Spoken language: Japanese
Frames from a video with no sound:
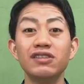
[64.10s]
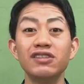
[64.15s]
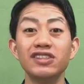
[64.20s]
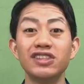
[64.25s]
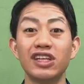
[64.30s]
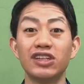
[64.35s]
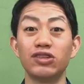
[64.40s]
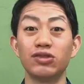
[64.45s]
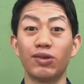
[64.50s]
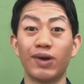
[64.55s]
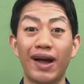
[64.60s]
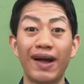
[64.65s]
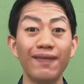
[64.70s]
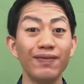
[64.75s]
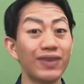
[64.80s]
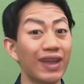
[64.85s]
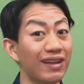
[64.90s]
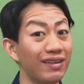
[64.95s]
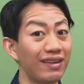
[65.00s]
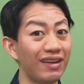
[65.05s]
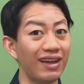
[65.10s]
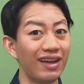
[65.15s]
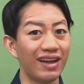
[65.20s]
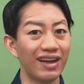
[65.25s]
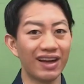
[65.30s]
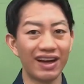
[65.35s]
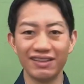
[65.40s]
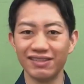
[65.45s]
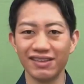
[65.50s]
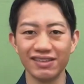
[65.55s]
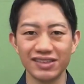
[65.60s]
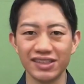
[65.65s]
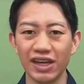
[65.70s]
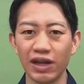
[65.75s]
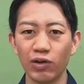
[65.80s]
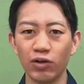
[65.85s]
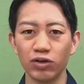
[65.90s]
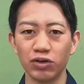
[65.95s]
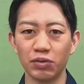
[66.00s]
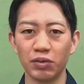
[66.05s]
についてちょっと簡単に解説し
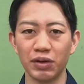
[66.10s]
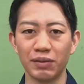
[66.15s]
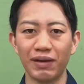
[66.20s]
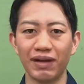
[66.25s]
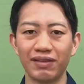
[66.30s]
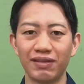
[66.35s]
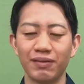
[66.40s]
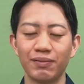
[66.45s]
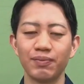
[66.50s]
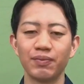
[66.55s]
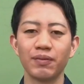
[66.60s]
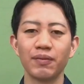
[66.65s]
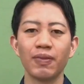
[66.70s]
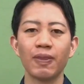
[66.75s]
ていこうと思います、